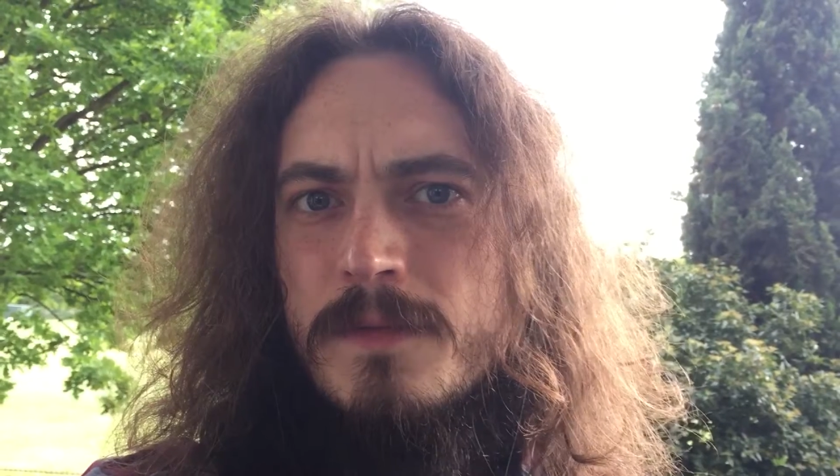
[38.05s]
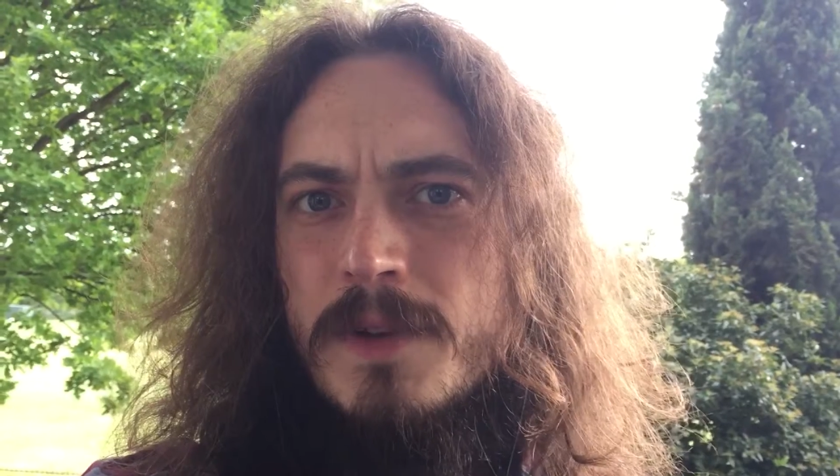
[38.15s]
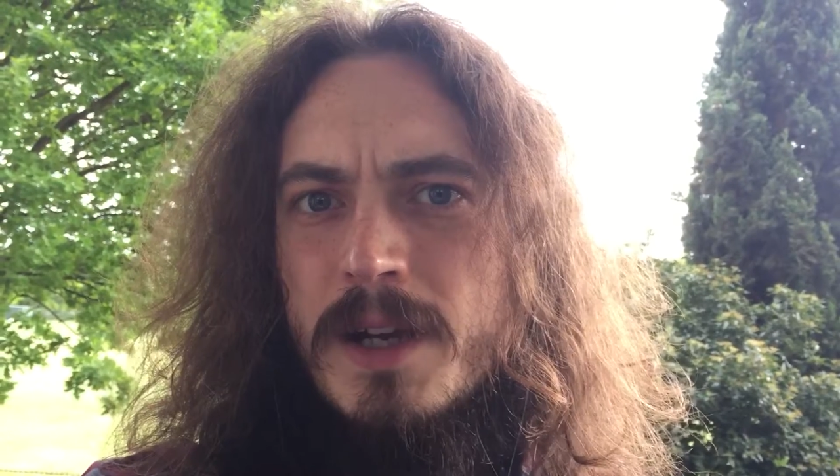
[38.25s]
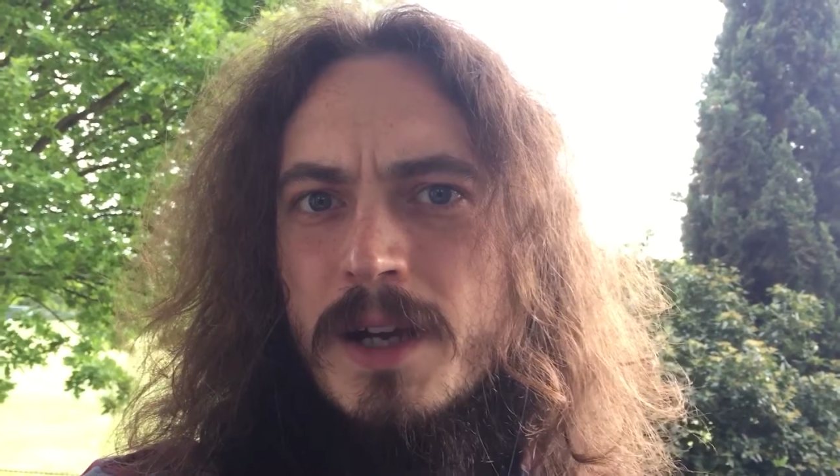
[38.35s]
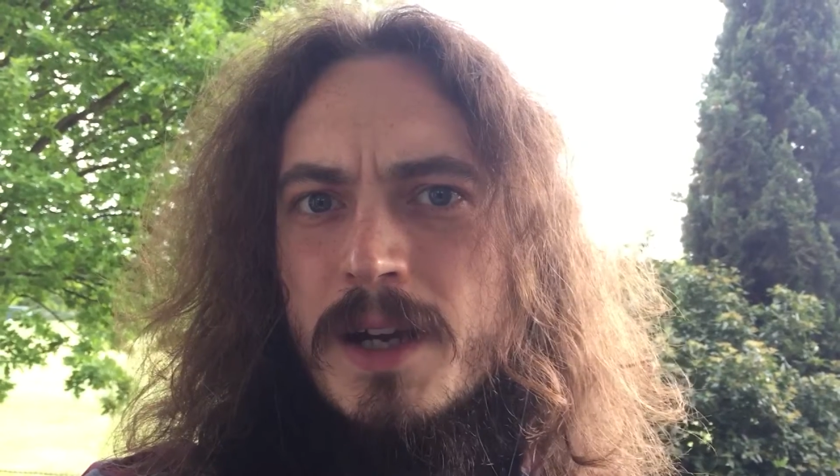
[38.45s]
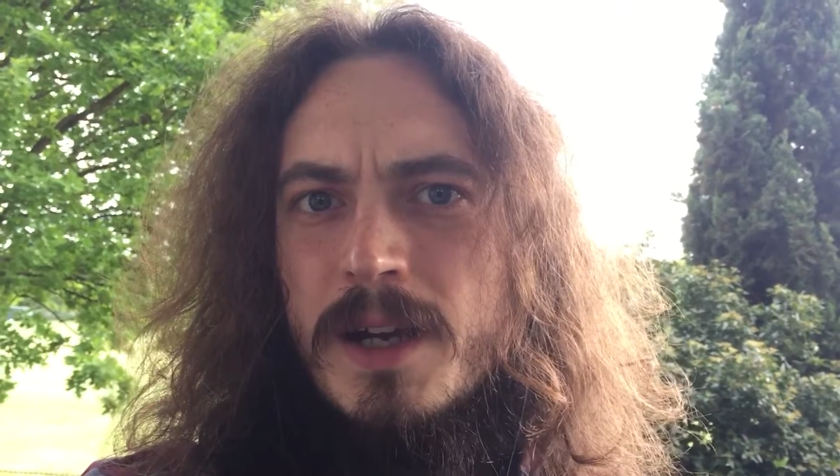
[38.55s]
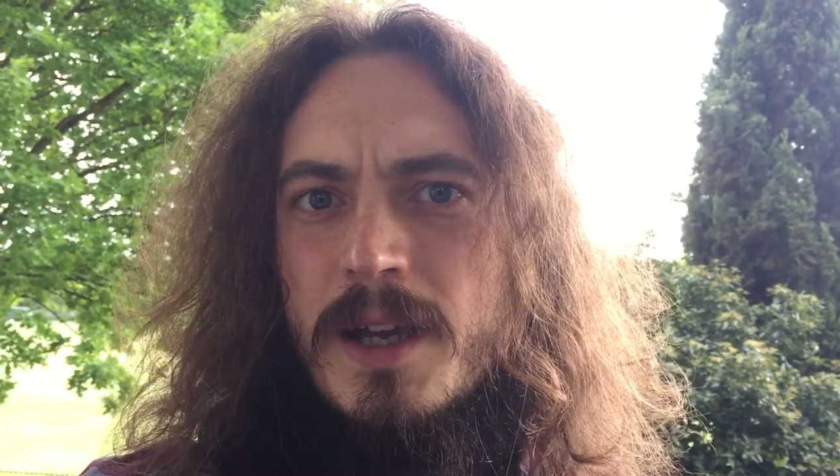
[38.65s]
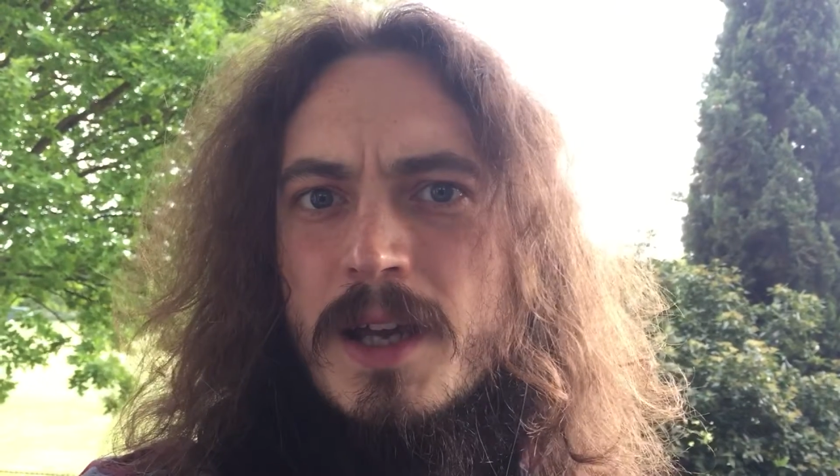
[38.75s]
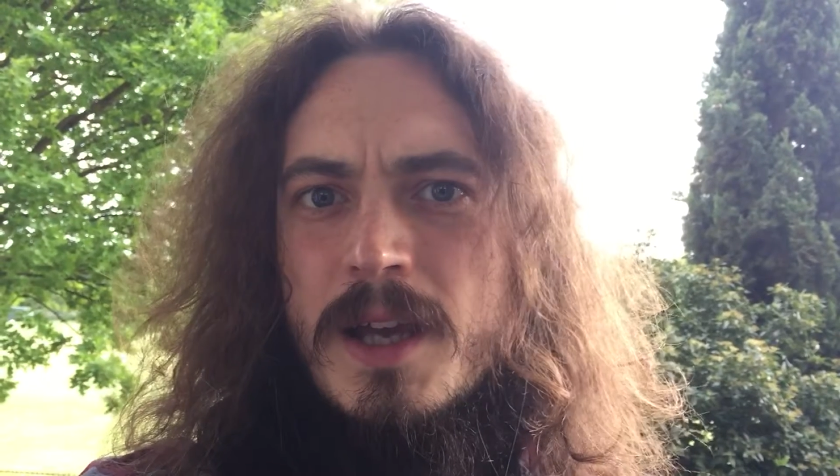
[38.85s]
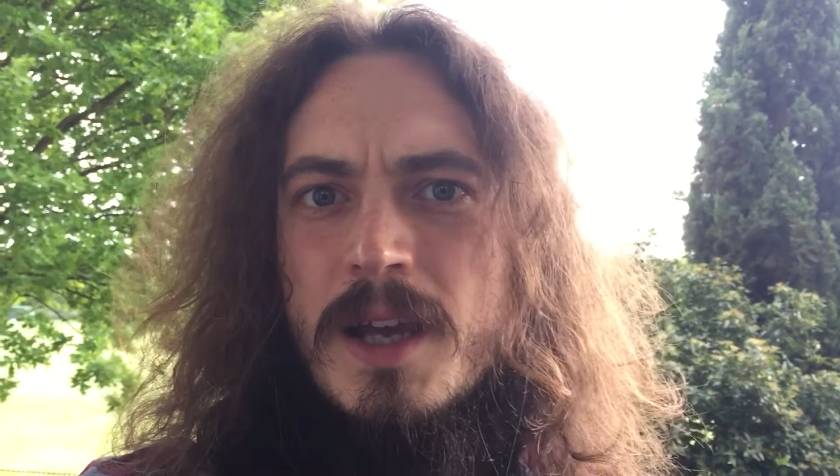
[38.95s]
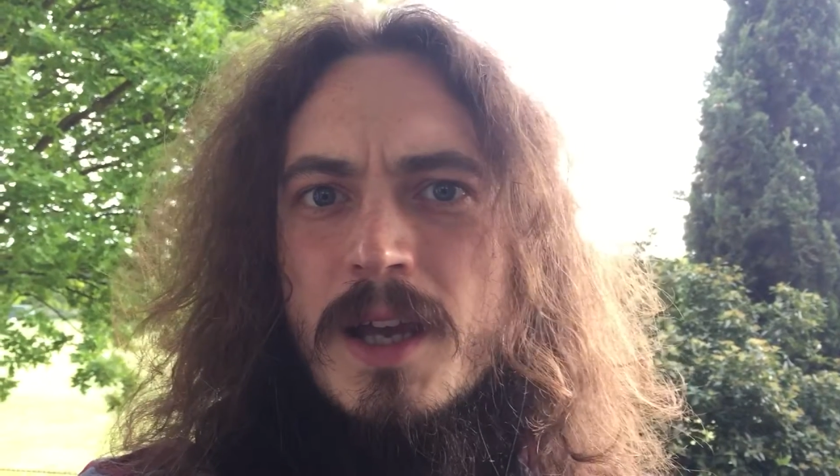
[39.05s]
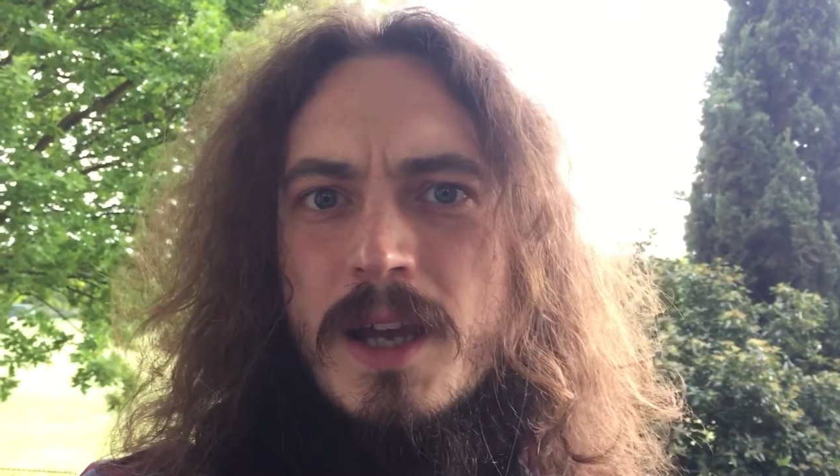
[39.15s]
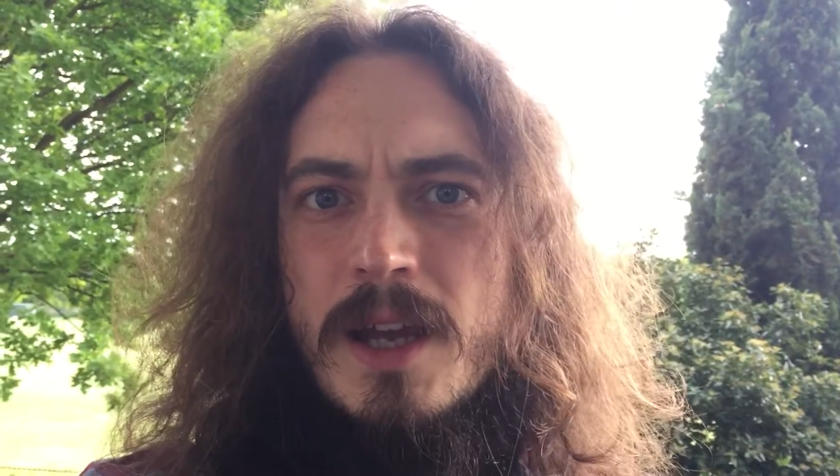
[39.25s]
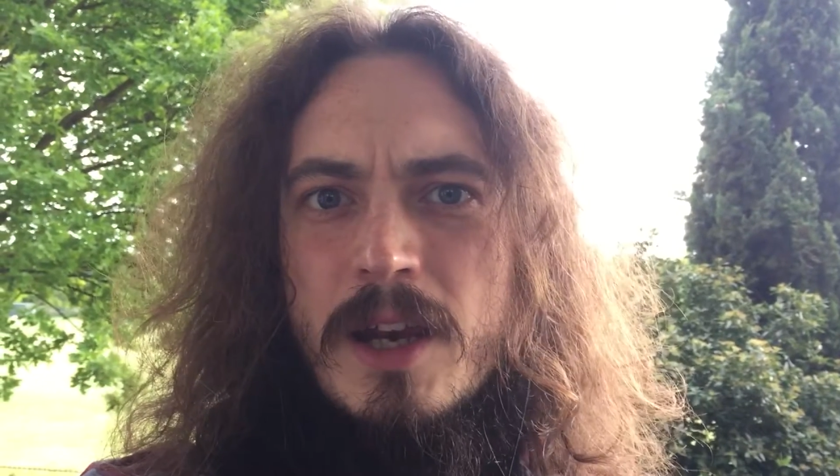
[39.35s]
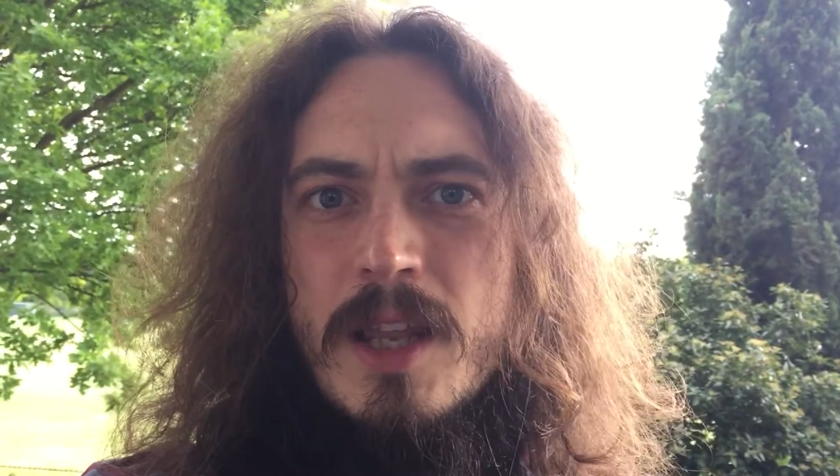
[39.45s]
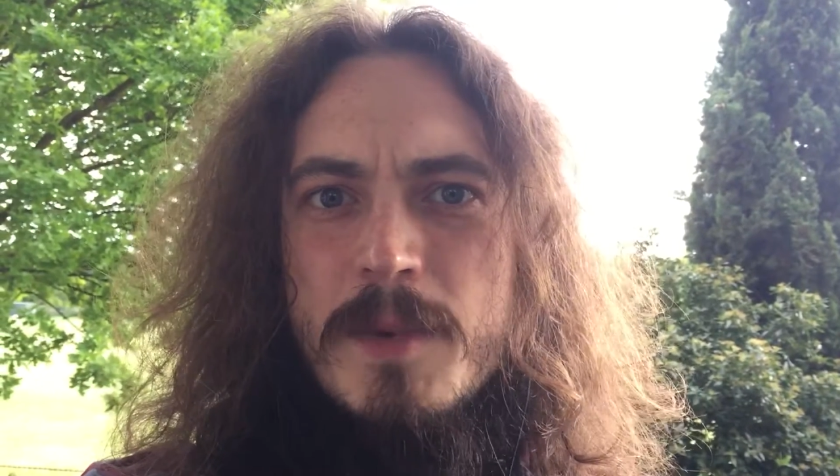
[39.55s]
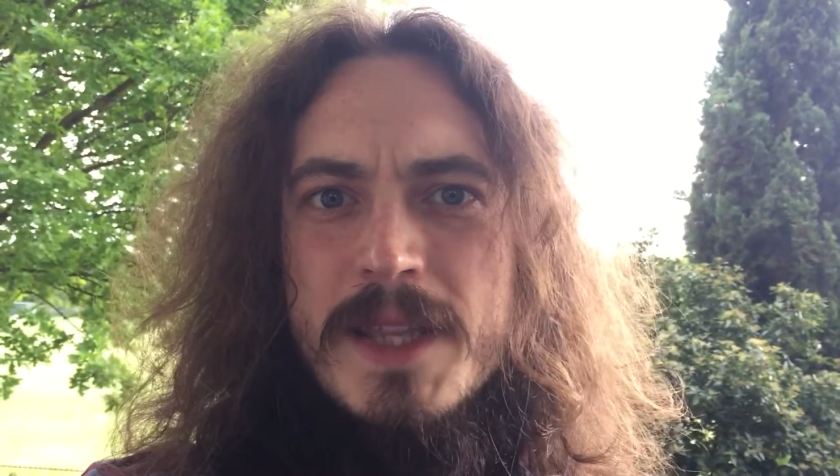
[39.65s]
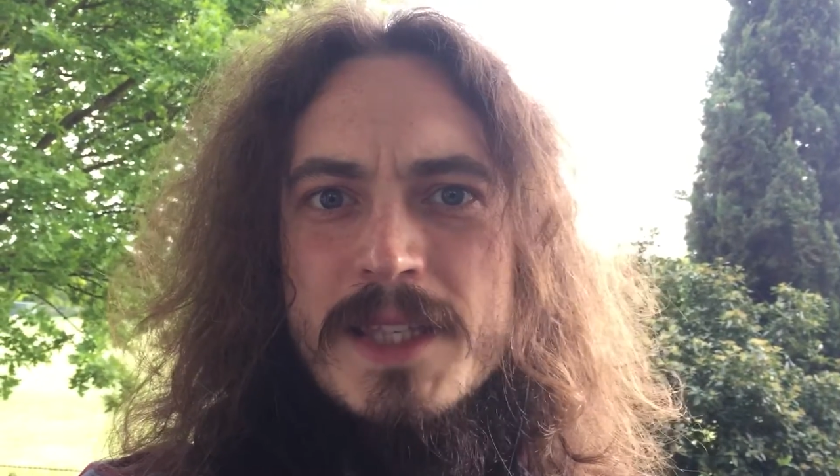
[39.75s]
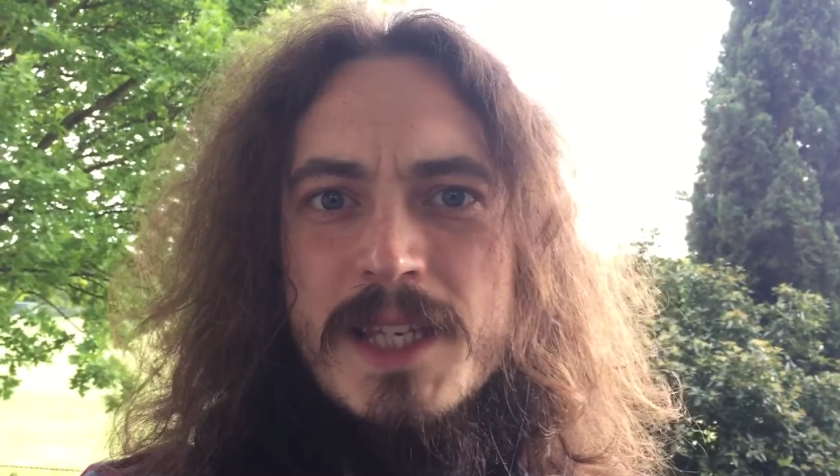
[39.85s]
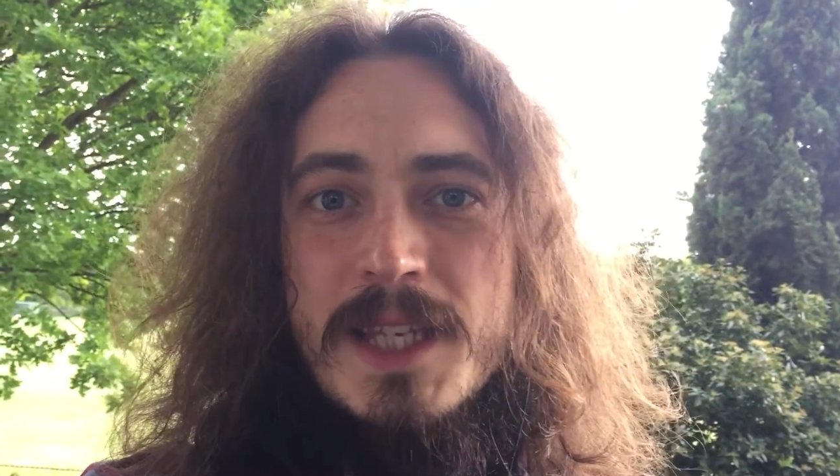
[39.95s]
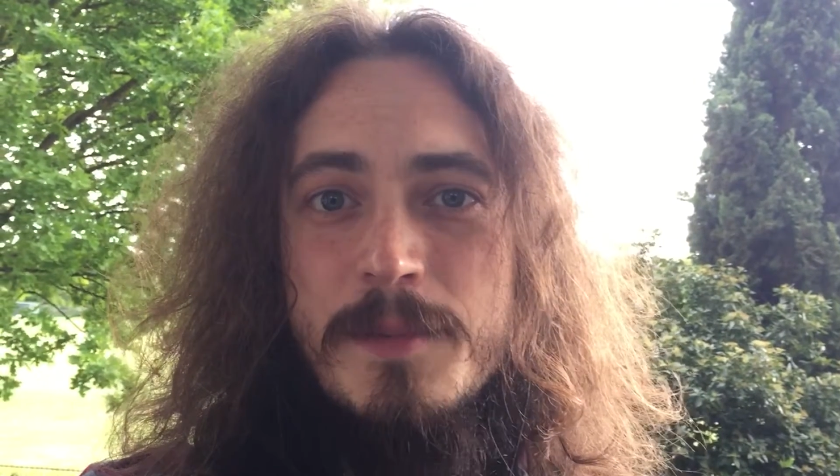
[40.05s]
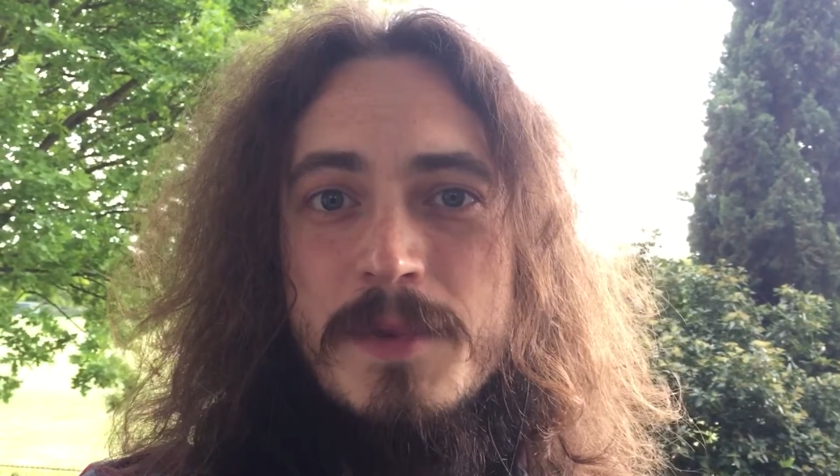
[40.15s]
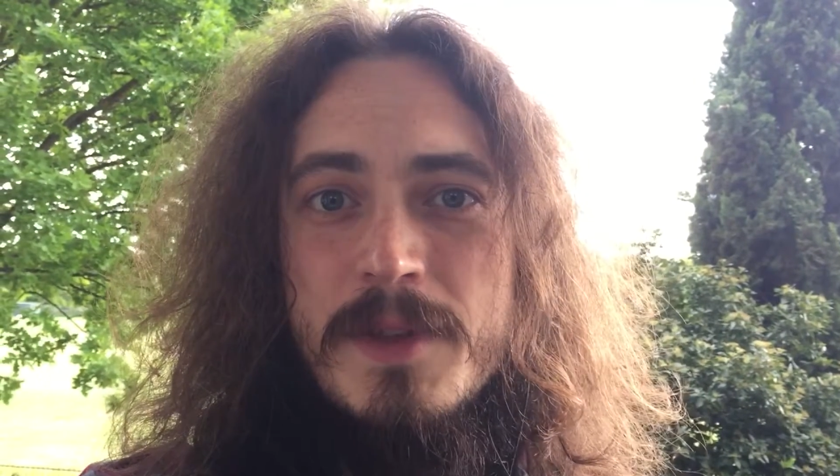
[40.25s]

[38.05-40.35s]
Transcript: فقريبا سيب